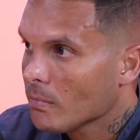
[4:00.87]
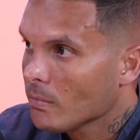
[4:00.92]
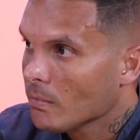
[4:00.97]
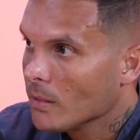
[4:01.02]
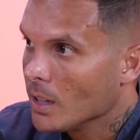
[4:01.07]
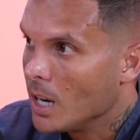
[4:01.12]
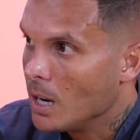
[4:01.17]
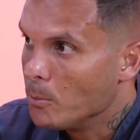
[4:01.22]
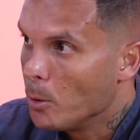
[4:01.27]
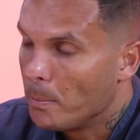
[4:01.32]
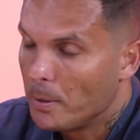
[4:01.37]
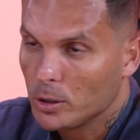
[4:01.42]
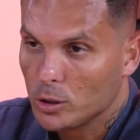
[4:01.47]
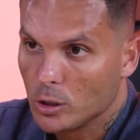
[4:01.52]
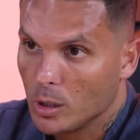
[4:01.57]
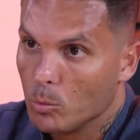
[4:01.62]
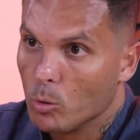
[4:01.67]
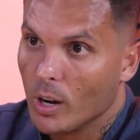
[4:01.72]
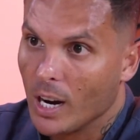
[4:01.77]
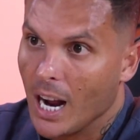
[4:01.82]
É, meu personal
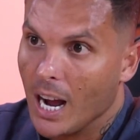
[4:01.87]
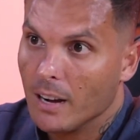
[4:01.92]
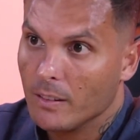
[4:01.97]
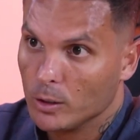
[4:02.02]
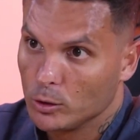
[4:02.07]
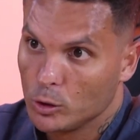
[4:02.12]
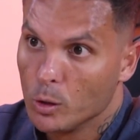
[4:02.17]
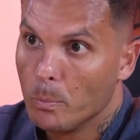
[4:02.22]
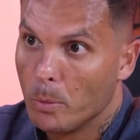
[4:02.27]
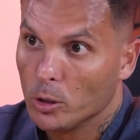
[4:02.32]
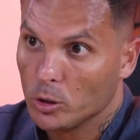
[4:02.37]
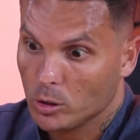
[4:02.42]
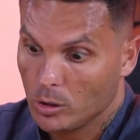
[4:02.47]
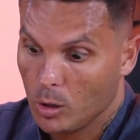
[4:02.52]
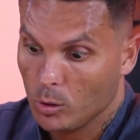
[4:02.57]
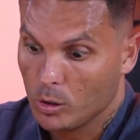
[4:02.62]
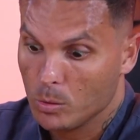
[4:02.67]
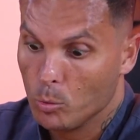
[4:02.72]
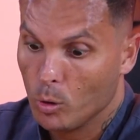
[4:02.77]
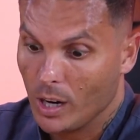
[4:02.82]
morava, eu tinha um personal
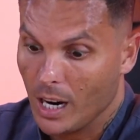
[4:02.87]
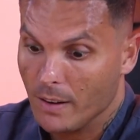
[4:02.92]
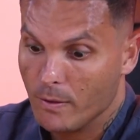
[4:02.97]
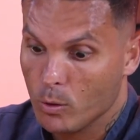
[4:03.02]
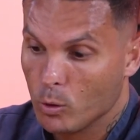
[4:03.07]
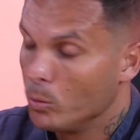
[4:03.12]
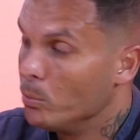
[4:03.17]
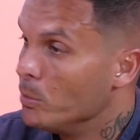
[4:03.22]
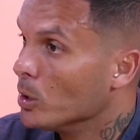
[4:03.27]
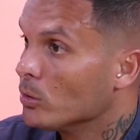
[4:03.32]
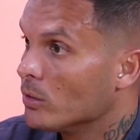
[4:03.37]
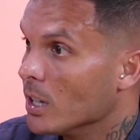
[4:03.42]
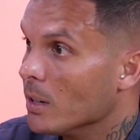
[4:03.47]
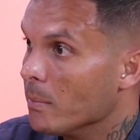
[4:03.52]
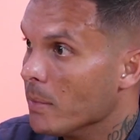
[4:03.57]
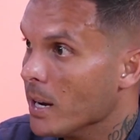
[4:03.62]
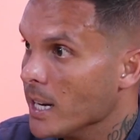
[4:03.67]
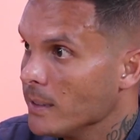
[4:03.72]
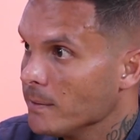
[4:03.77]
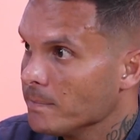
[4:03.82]
que morava comigo
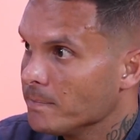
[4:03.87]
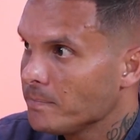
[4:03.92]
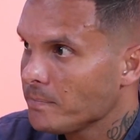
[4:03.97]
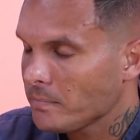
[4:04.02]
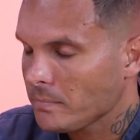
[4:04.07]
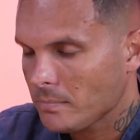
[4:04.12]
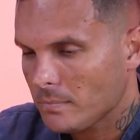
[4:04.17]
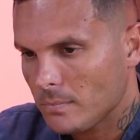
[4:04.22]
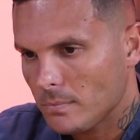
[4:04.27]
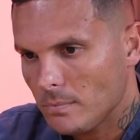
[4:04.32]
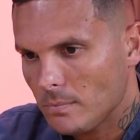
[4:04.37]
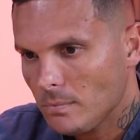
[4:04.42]
também. Uhum.